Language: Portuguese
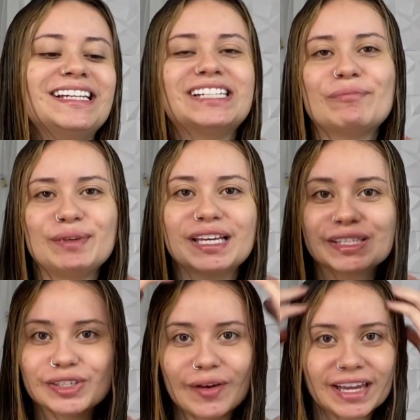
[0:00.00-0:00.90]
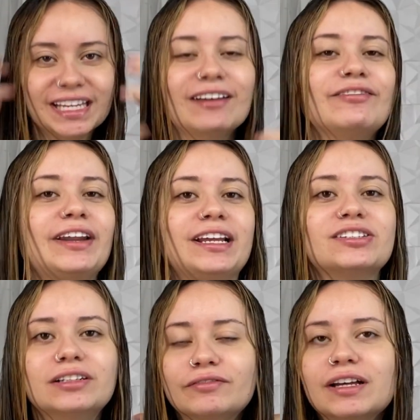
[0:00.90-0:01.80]
chapinha só aqui na
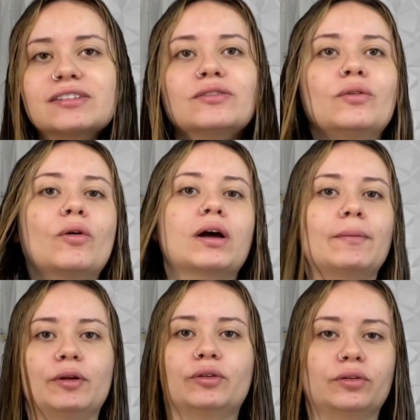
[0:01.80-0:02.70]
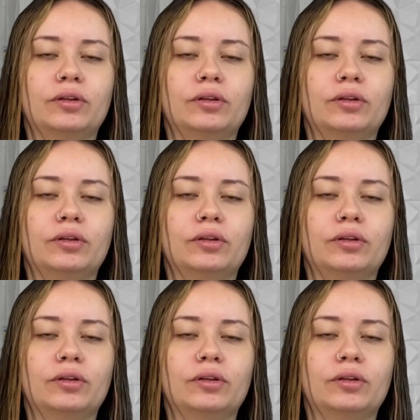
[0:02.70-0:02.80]
frente, não faço no cabelo todo